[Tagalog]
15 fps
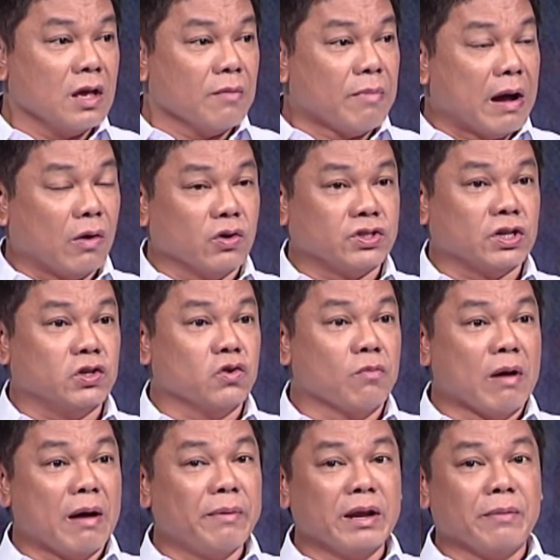Bago siya
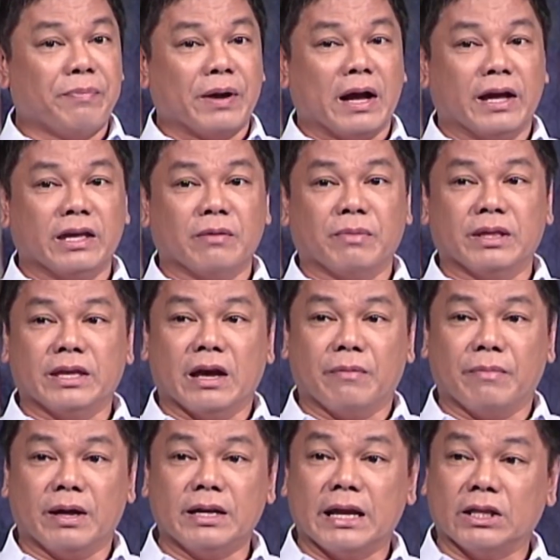yumaman ng
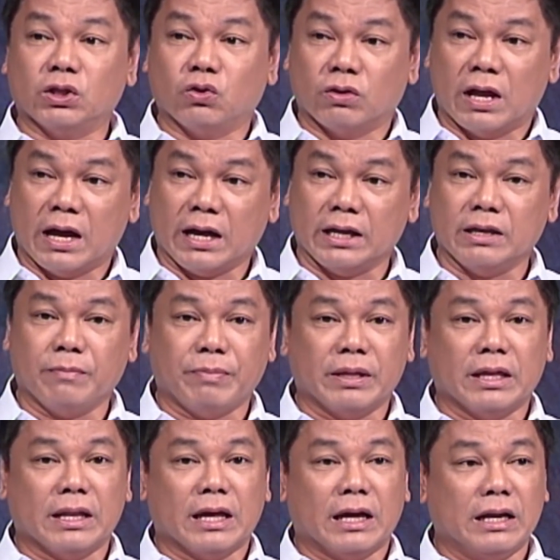pagkayaman-yaman, nandun na ang kanyang
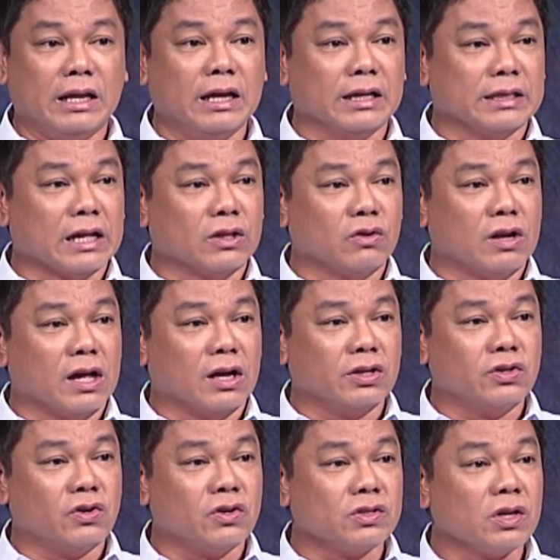pananalig at nandun na ang
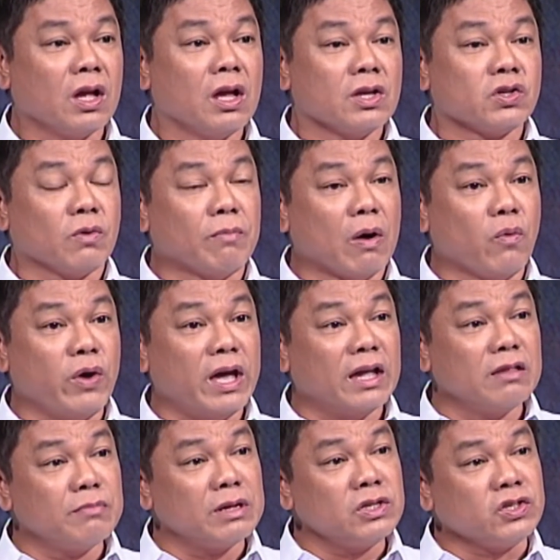Diyos. So
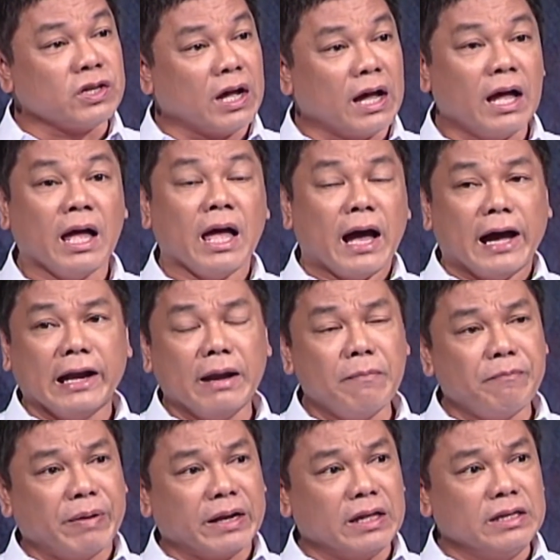bawian man siya,
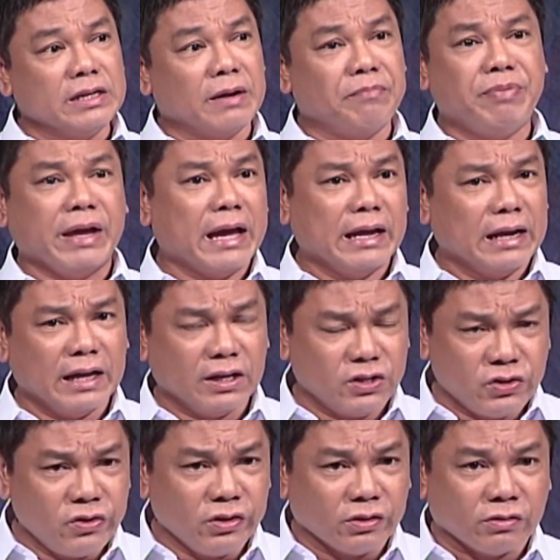alam pa rin niyang bigay lang
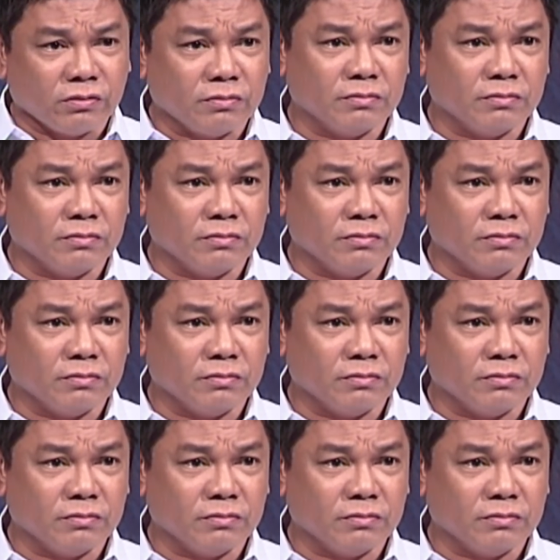yon.